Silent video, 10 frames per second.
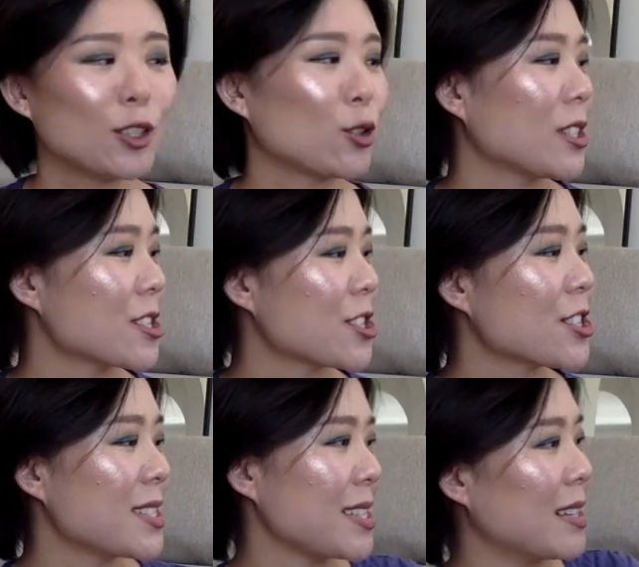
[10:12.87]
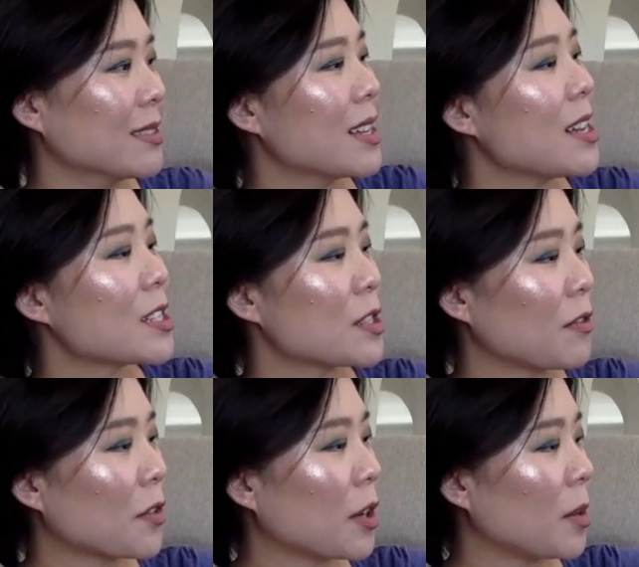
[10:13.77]
对，这是之前。
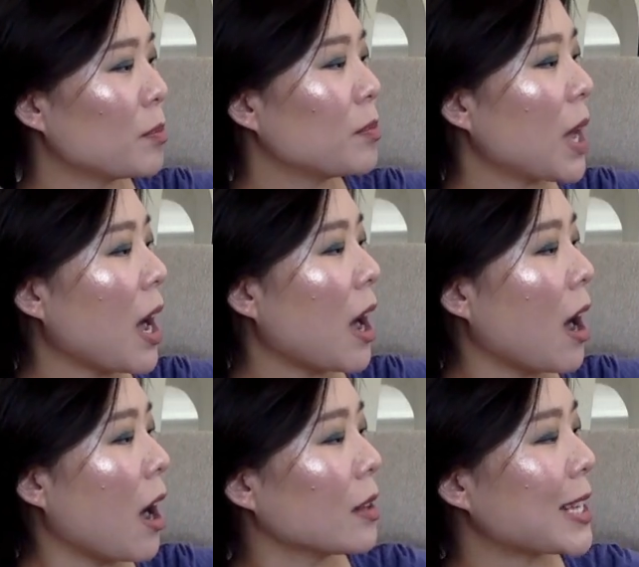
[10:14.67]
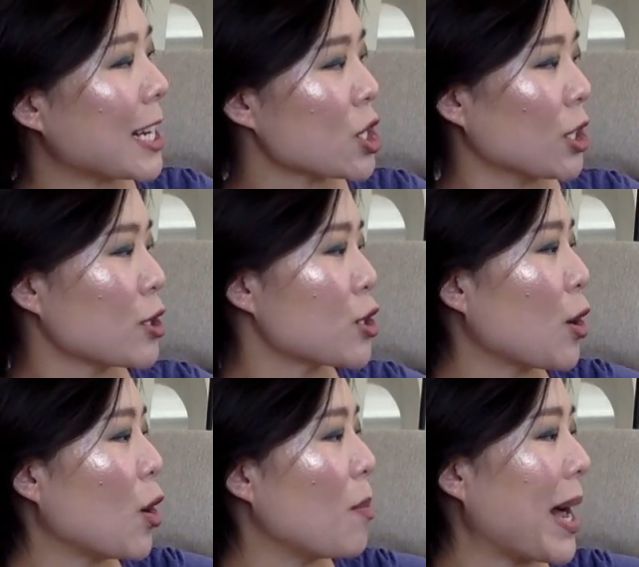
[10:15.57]
Sephora 啊，打折的时
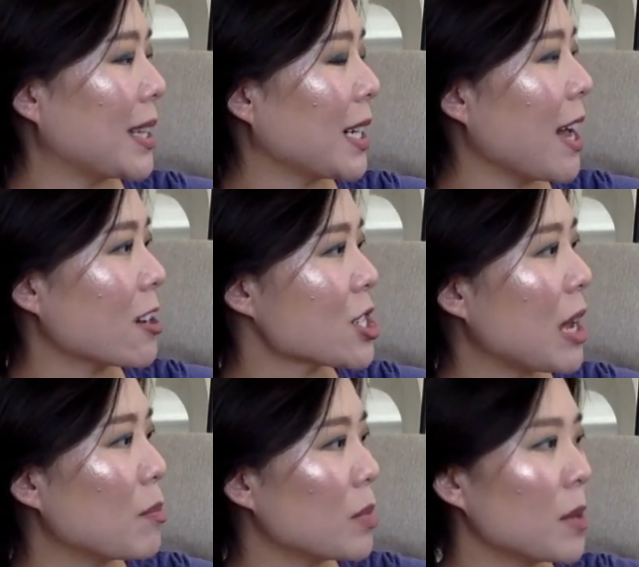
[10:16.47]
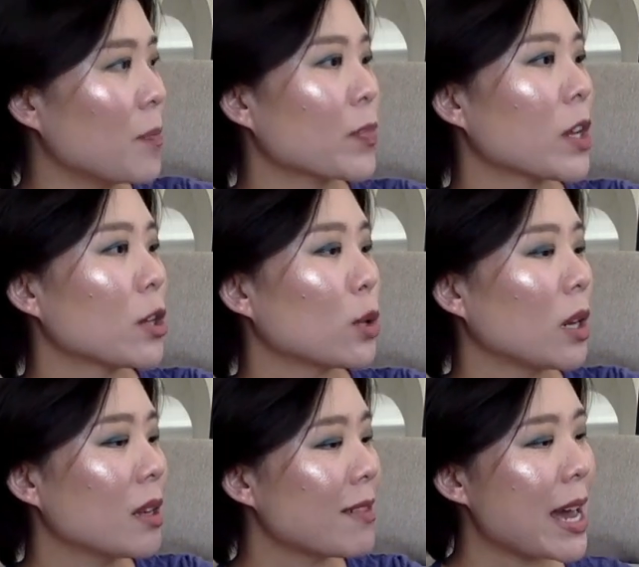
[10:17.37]
候买的两个产品。对，
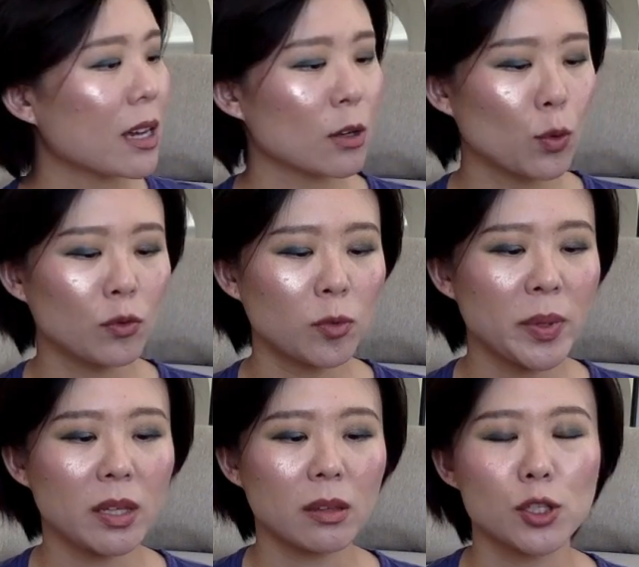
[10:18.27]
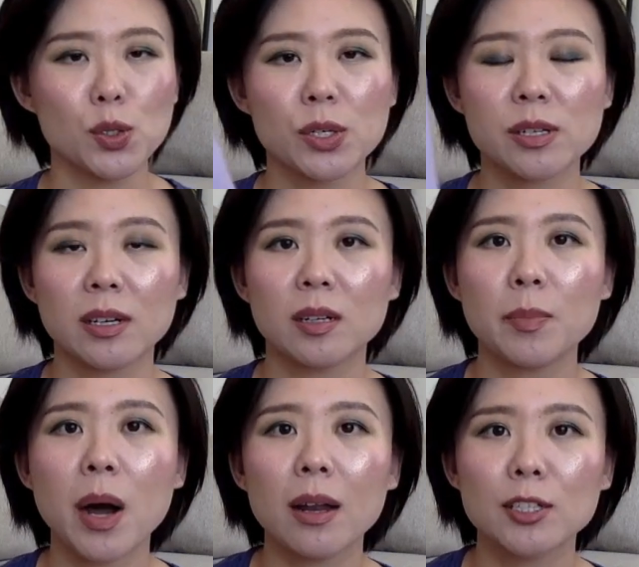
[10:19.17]
另外一个护肤品呢，就是这个
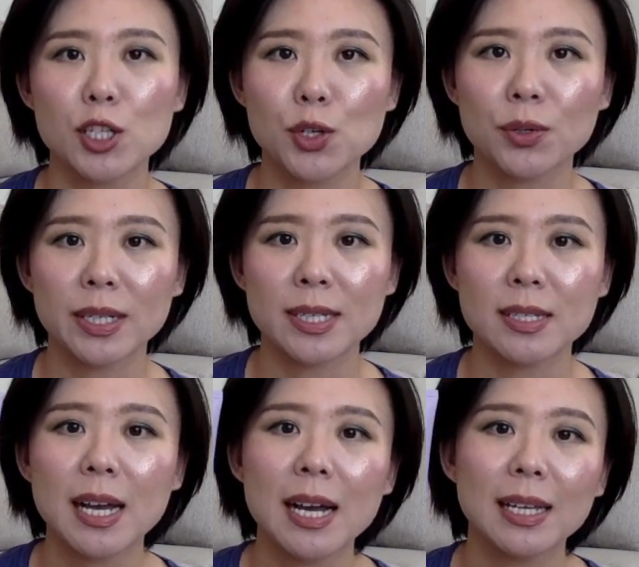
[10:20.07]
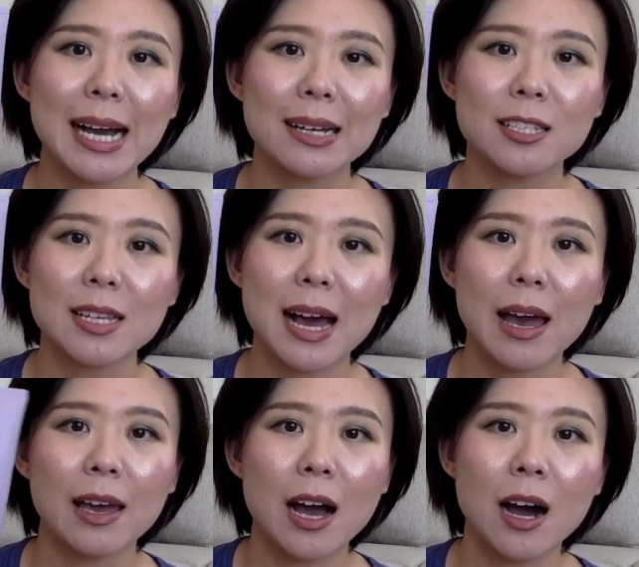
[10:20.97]
Paula's Choice，它
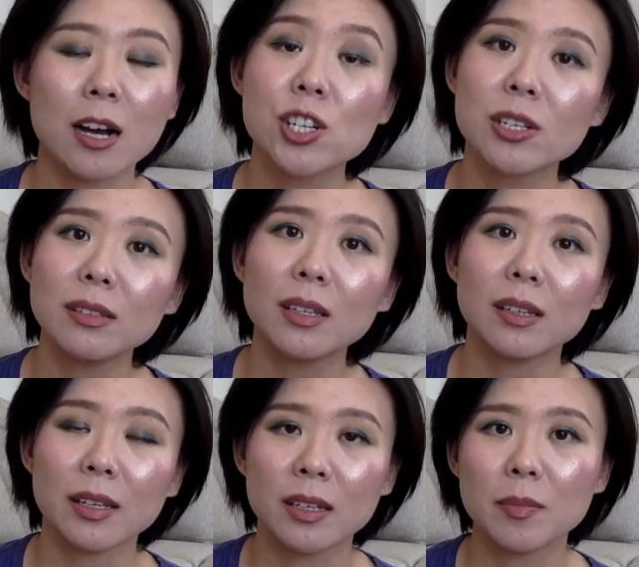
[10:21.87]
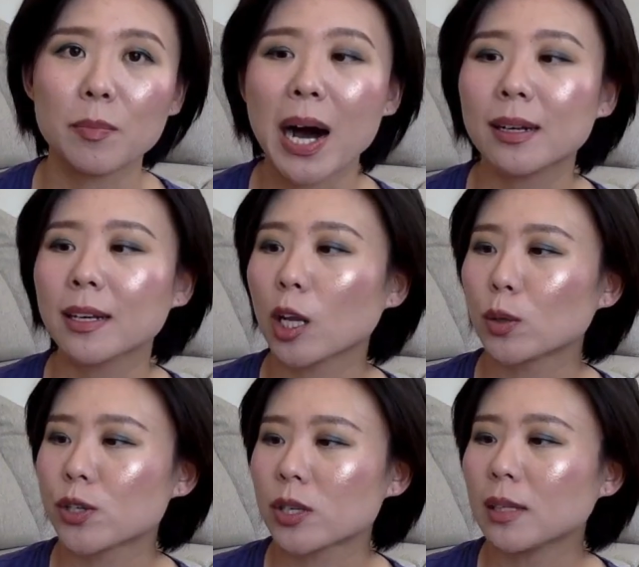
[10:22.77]
在啊身体的一个 Body
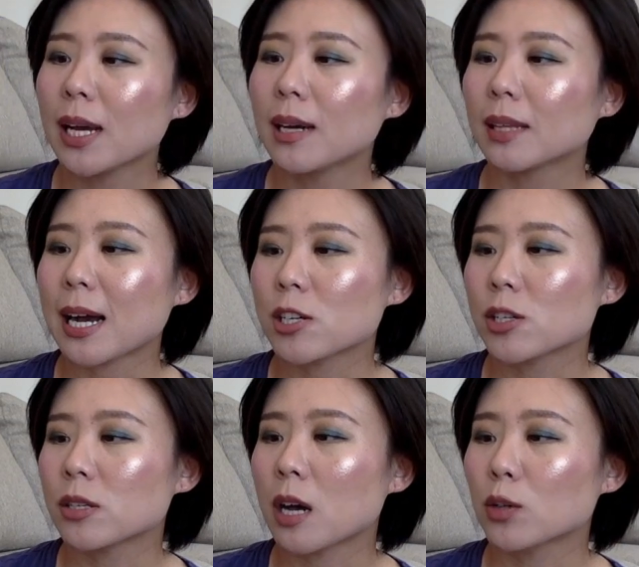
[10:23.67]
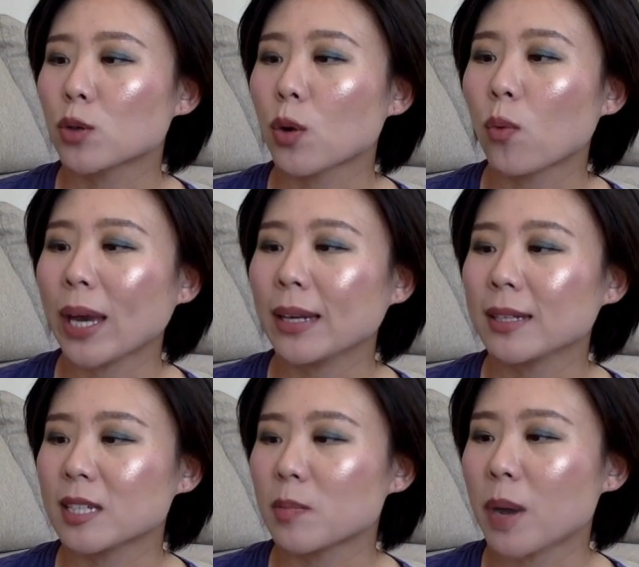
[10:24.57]
Lotion，它是叫做
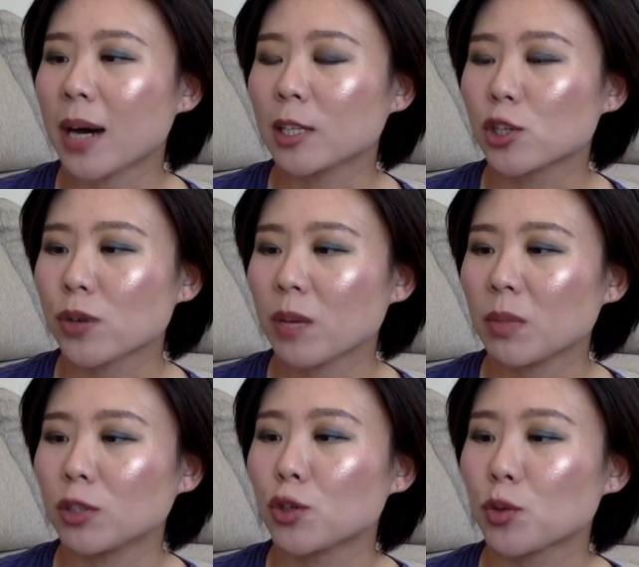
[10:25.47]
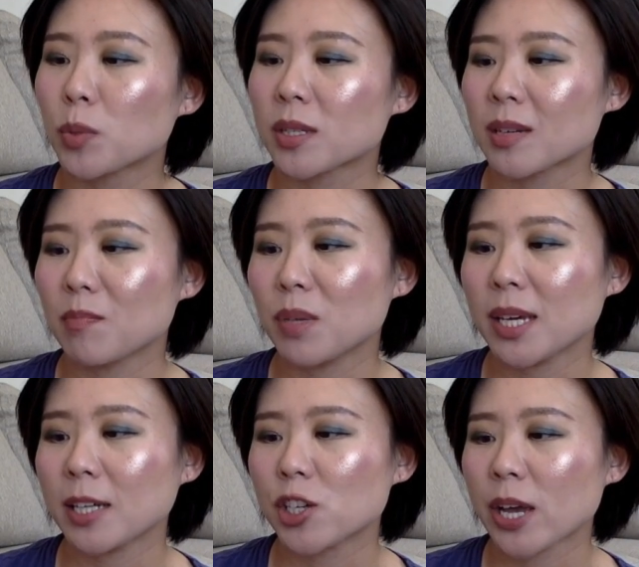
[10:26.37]
Weightless Body Treatment 2%
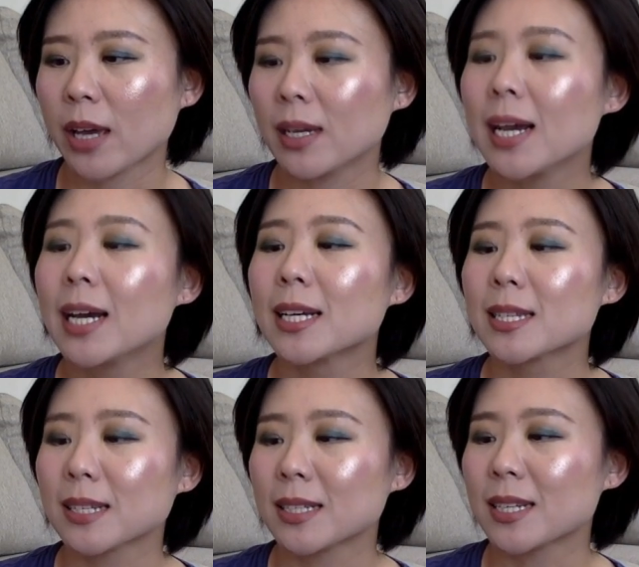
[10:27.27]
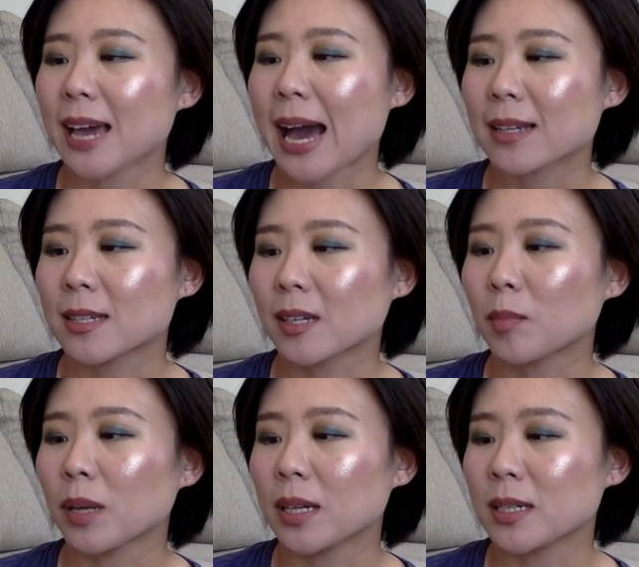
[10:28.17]
BHA s a l i t i c Acid
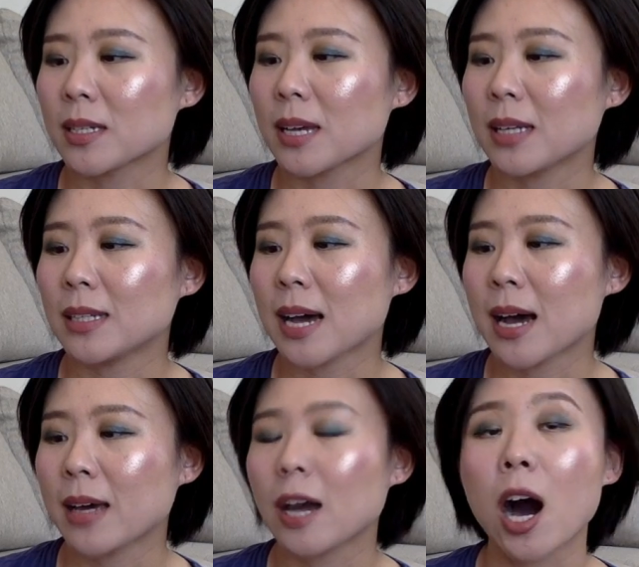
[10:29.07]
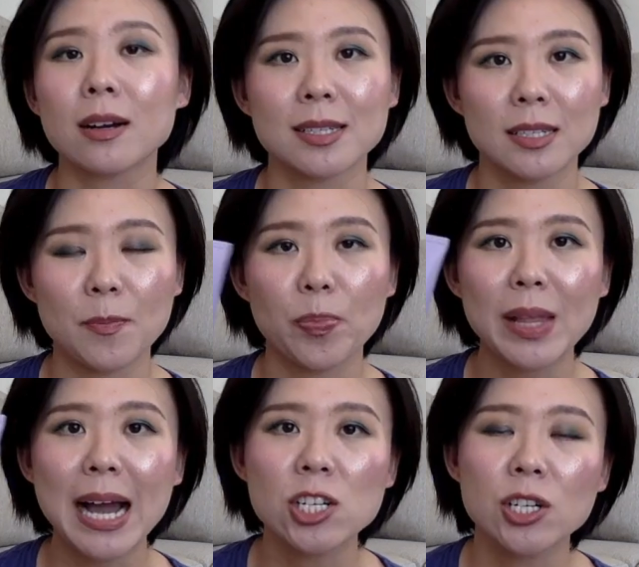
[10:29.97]
Plus Antioxidant。
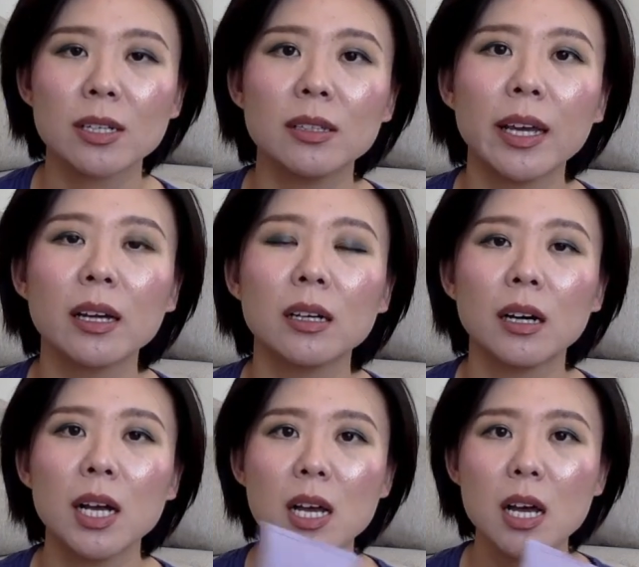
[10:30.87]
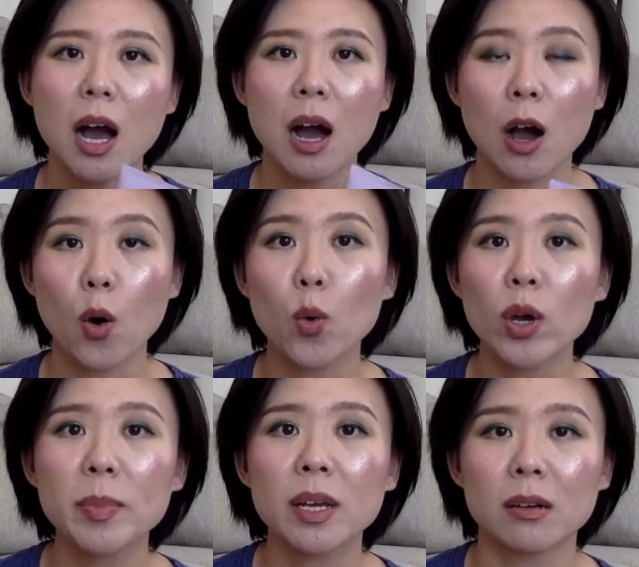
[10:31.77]
它是跟那个啊
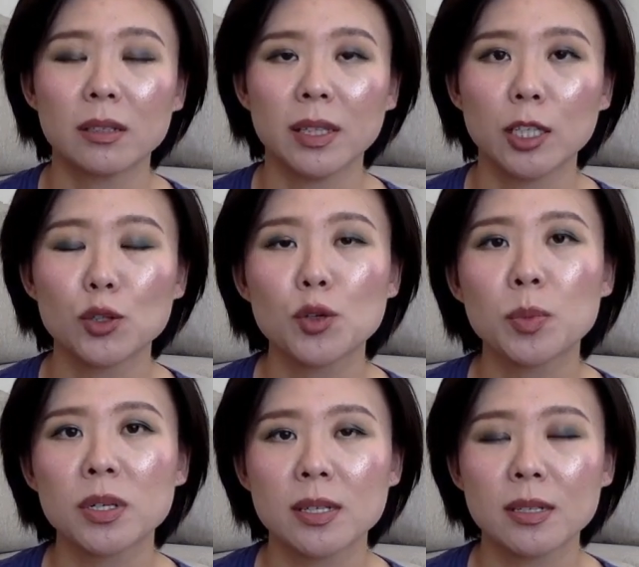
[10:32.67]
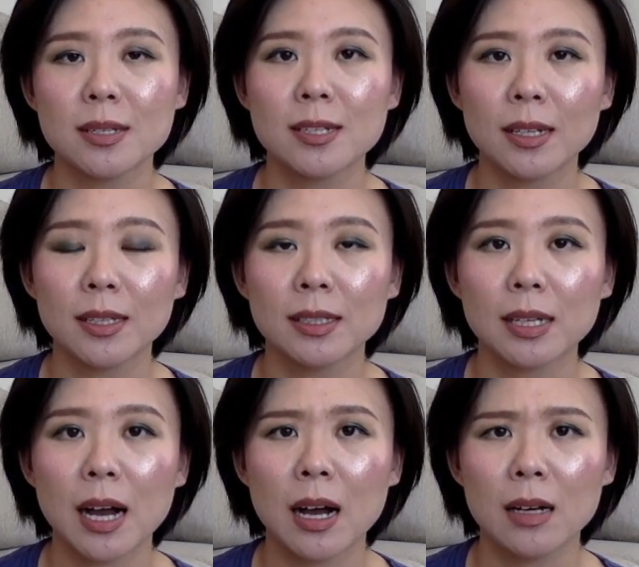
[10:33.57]
灰瓶的那个2% Sal
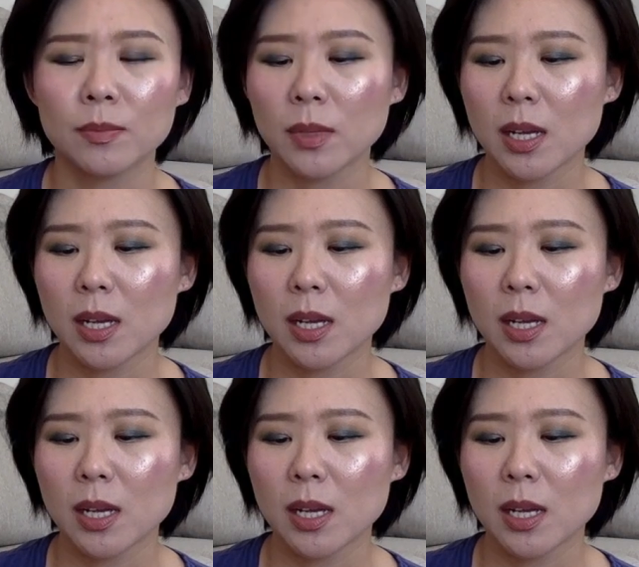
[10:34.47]
啊